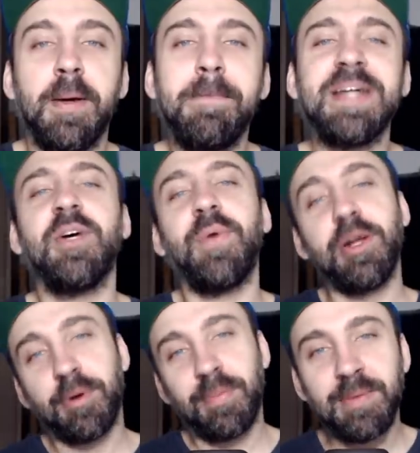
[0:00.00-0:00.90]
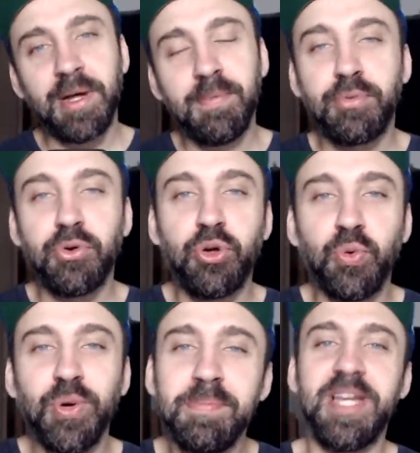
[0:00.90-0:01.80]
Mas não era um problema, porque
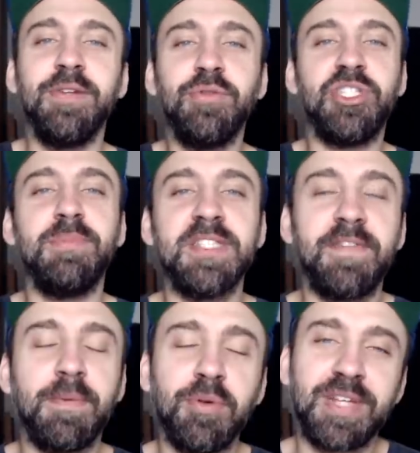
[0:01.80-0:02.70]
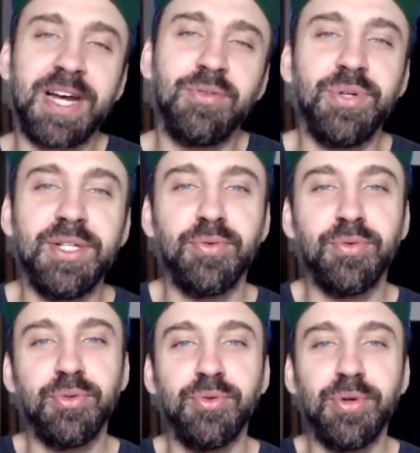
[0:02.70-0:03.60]
o embrião do time estava montado e
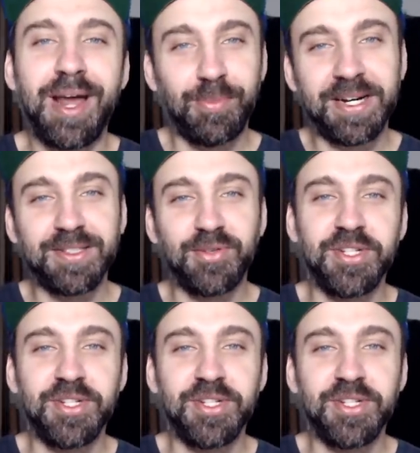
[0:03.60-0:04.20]
tudo era uma questão de